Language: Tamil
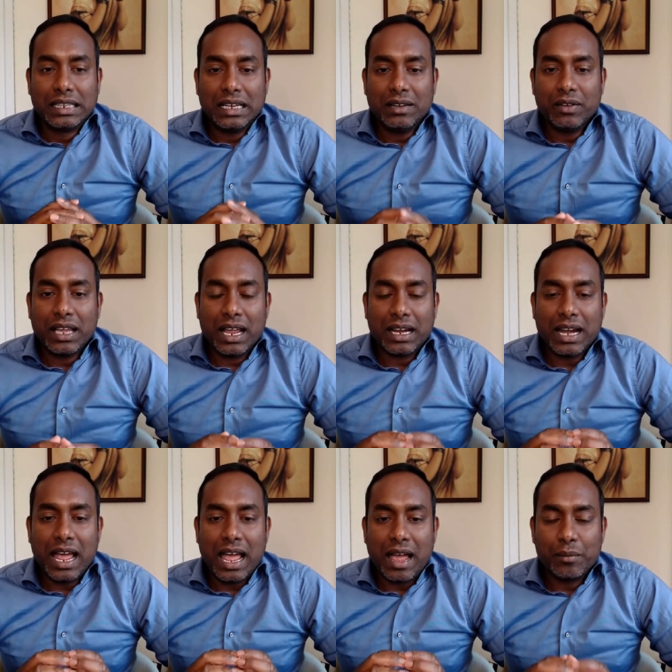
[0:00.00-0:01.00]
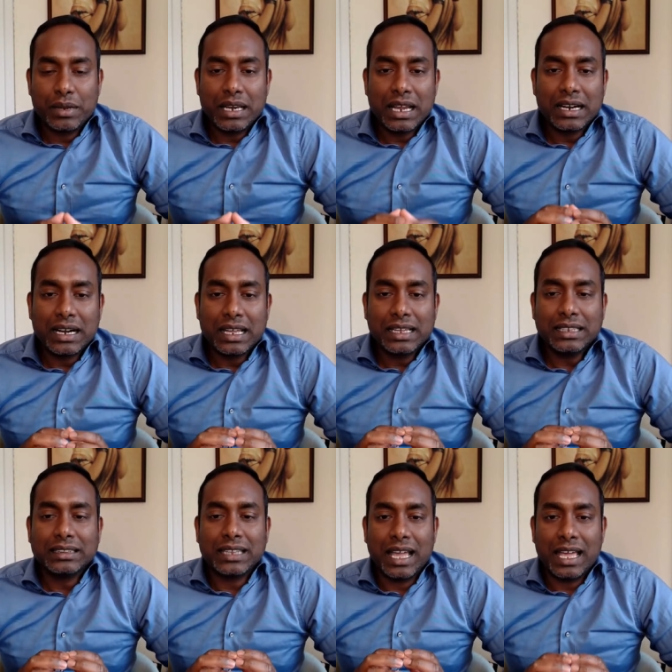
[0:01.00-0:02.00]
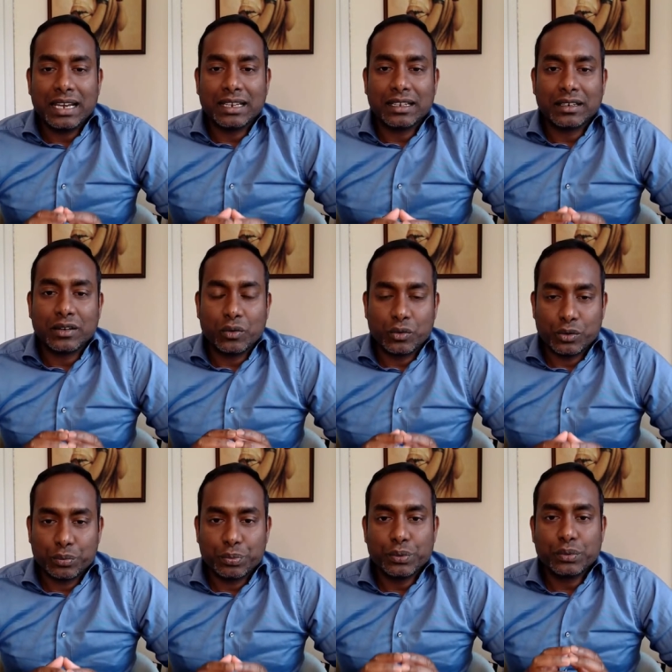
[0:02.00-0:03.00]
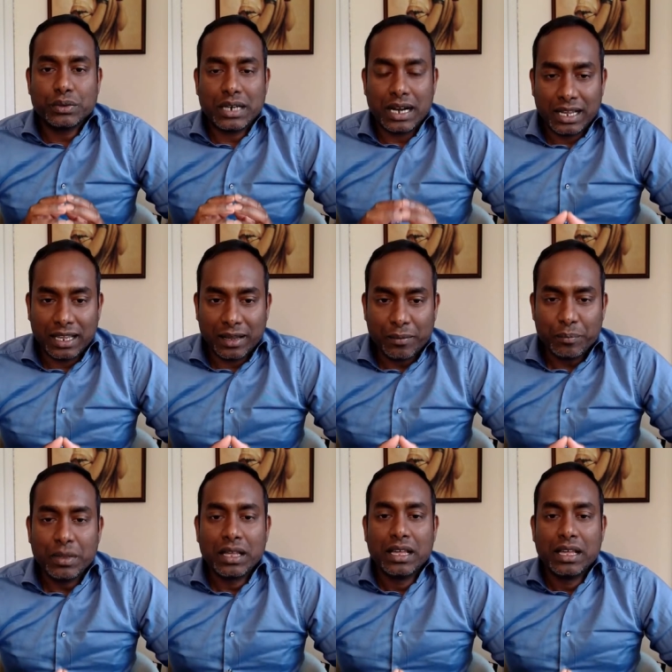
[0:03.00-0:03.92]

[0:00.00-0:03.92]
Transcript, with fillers: தேவையான அமிலங்களை தயாரிக்கின்ற உறுப்பு கணையம்